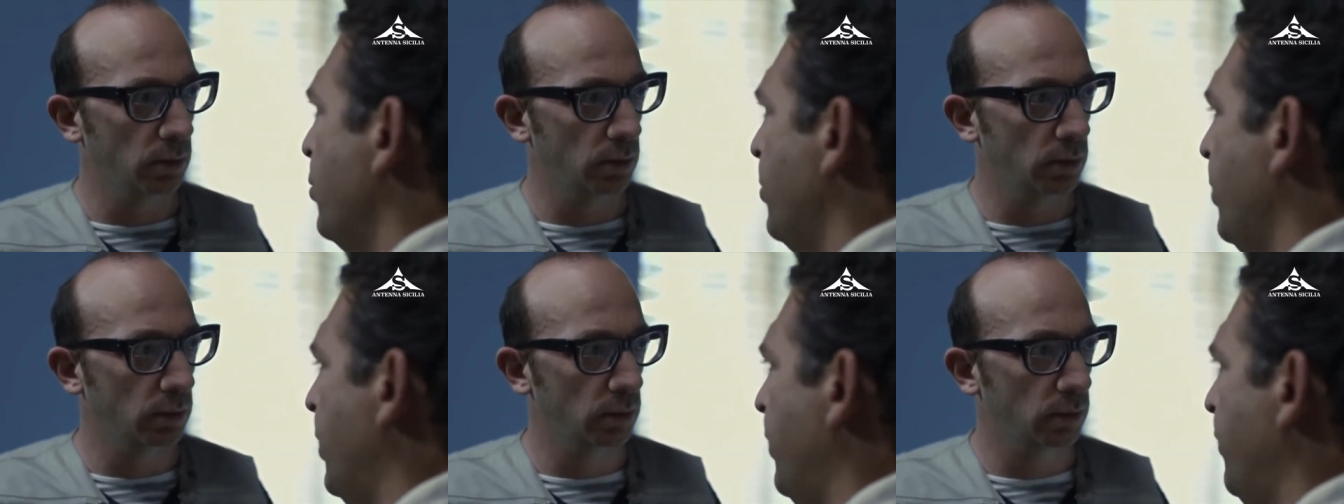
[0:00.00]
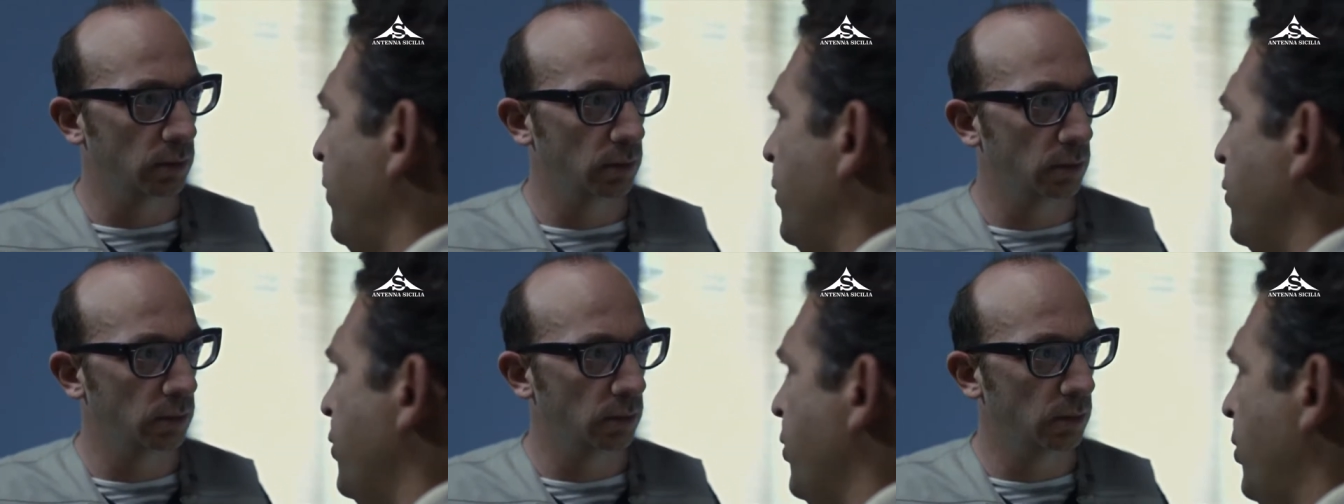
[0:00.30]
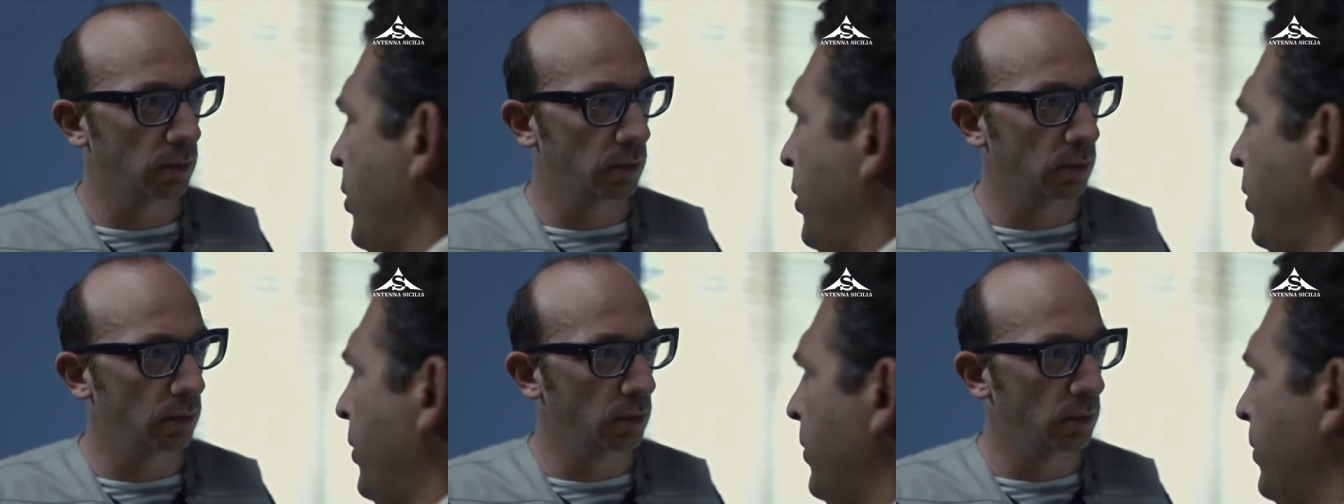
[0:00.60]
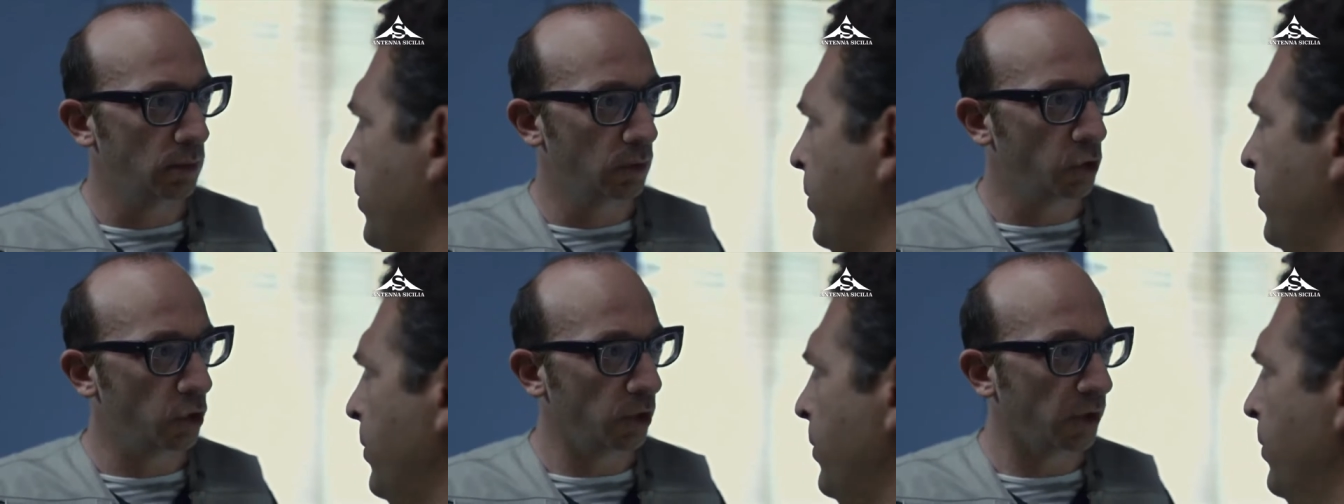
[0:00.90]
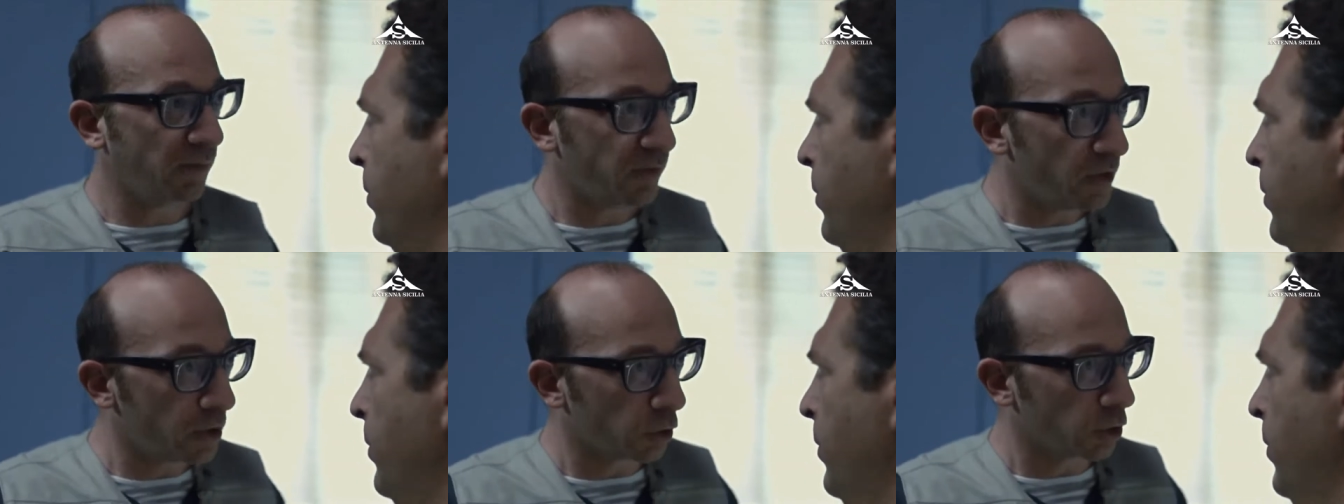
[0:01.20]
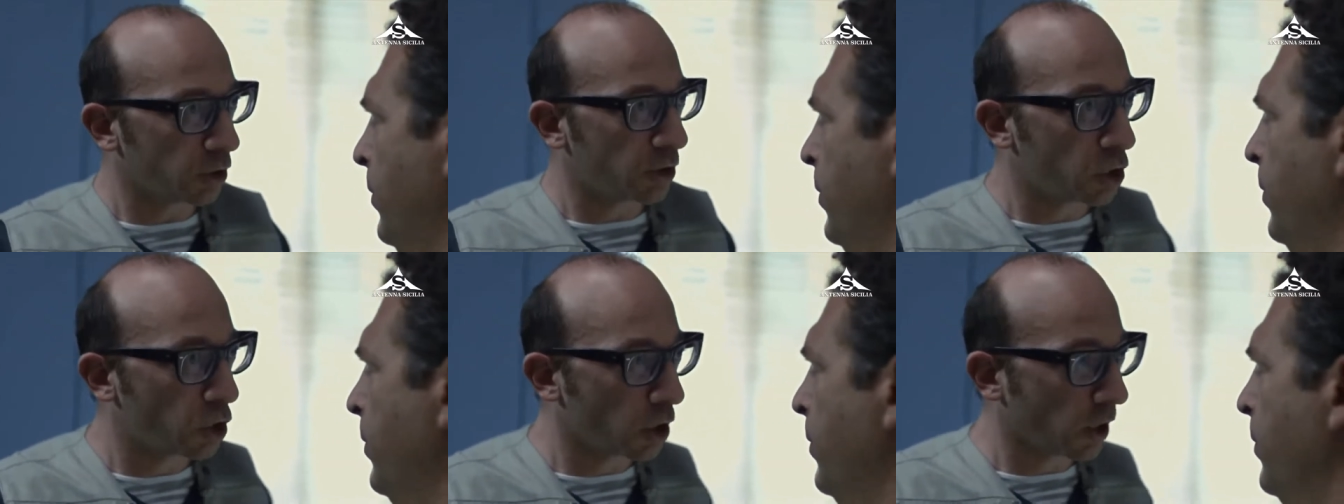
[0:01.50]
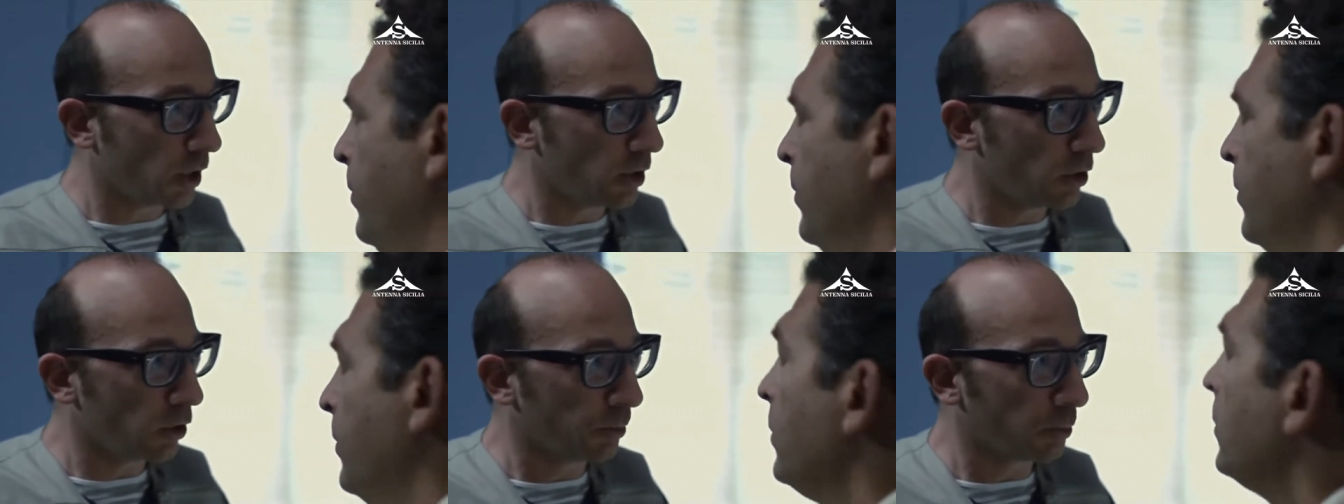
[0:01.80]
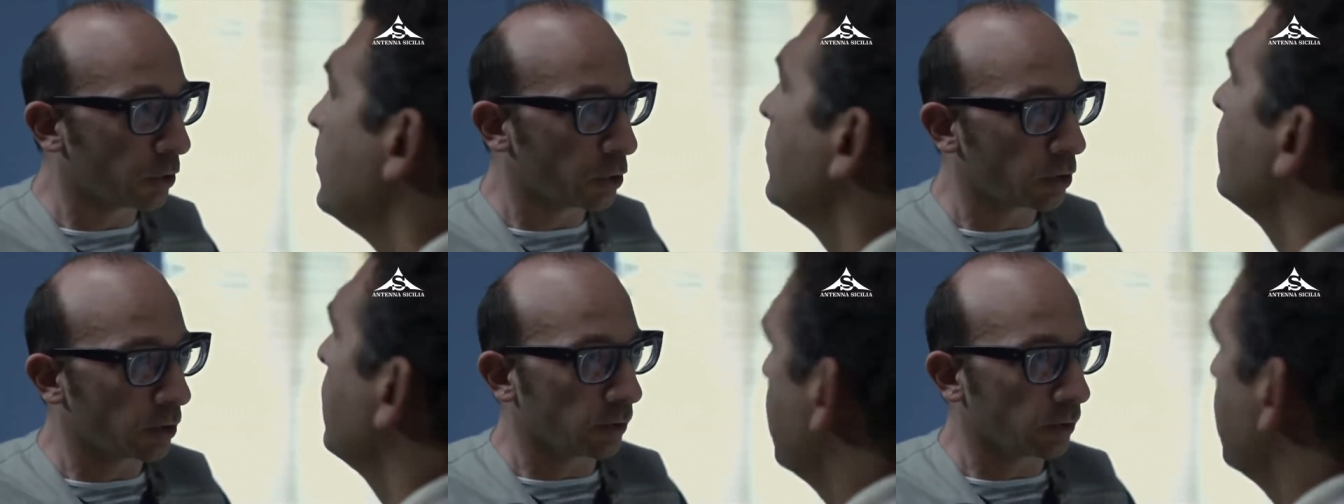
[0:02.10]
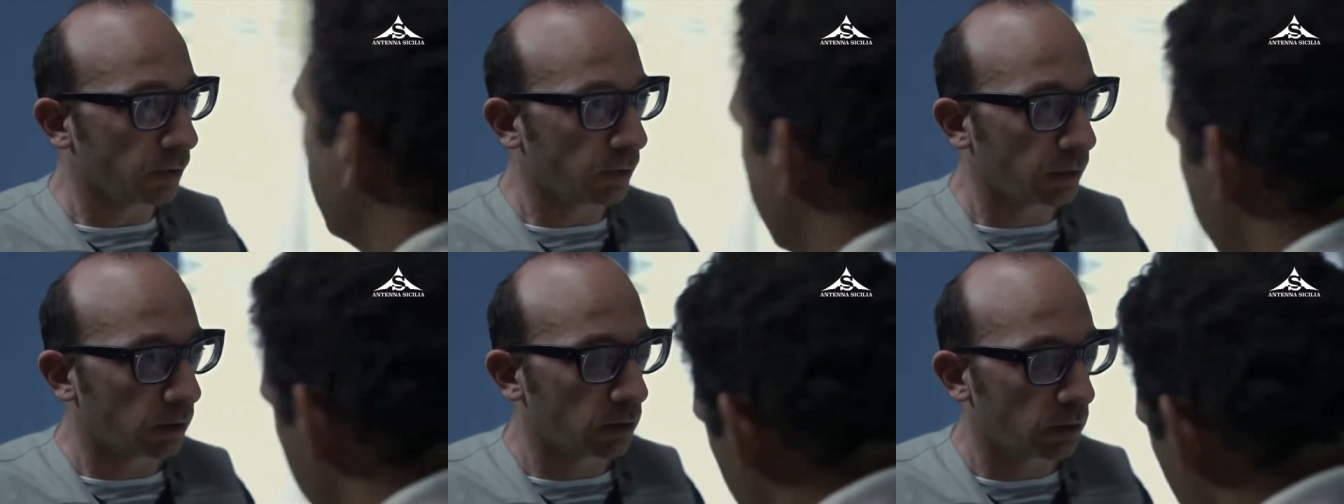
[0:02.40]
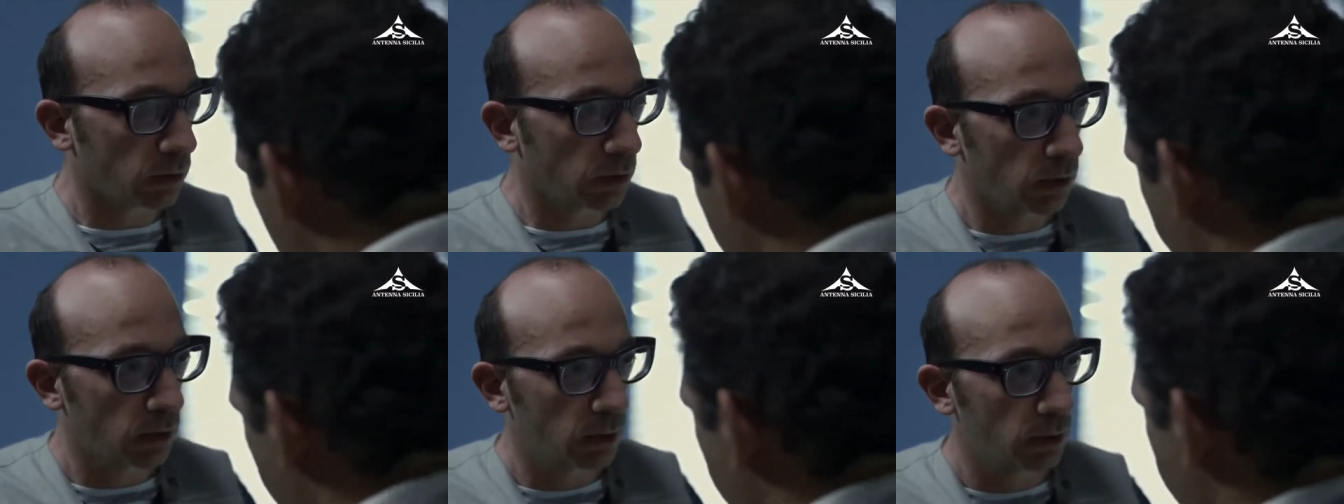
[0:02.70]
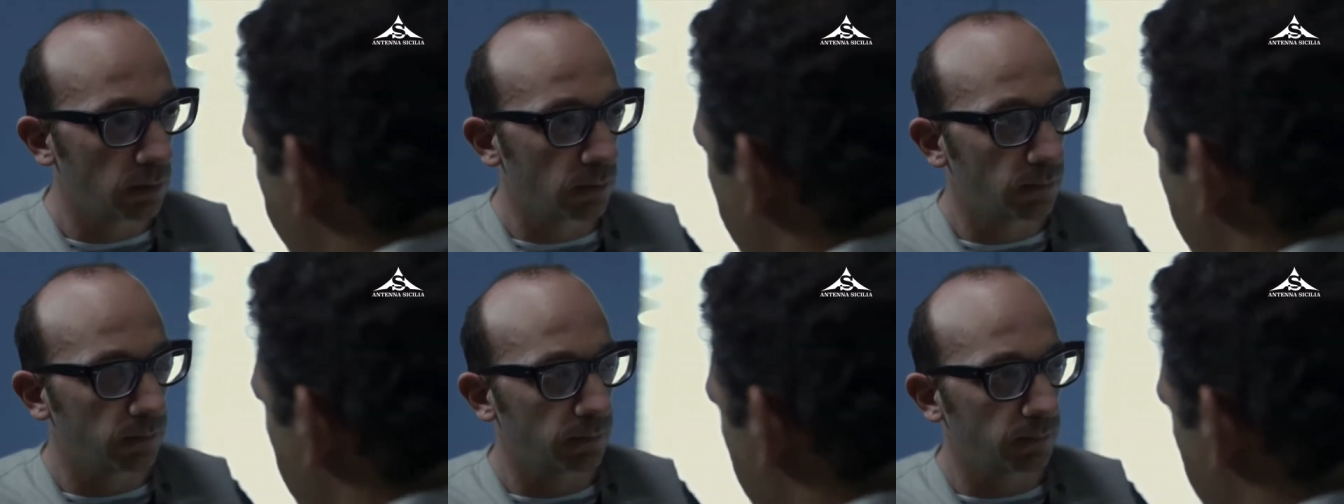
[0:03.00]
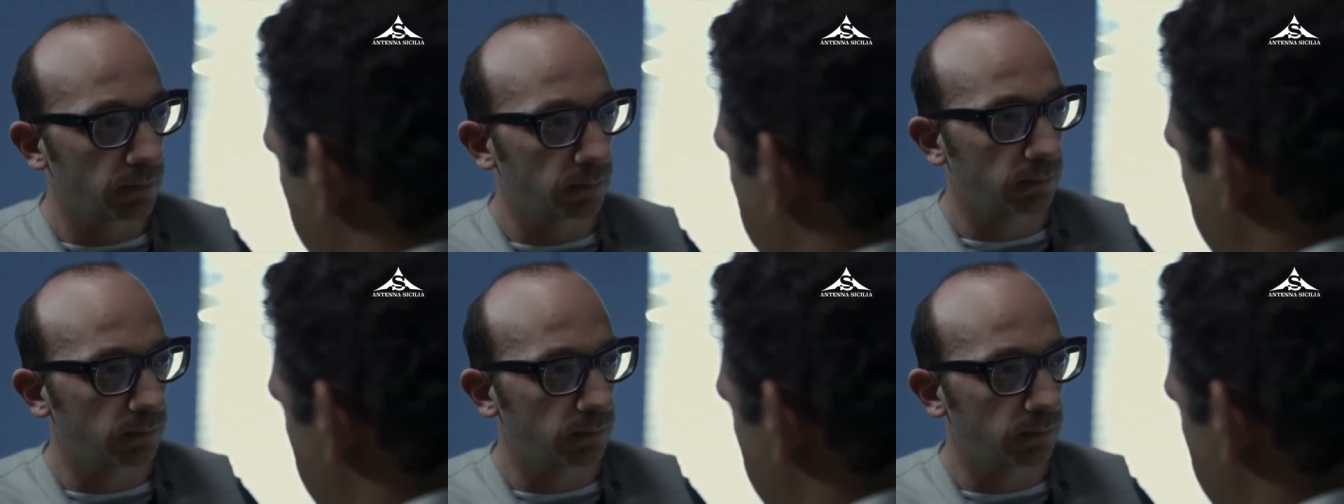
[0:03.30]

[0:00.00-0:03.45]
supervisione. Cioè, davvero dici che io posso... Facciamo in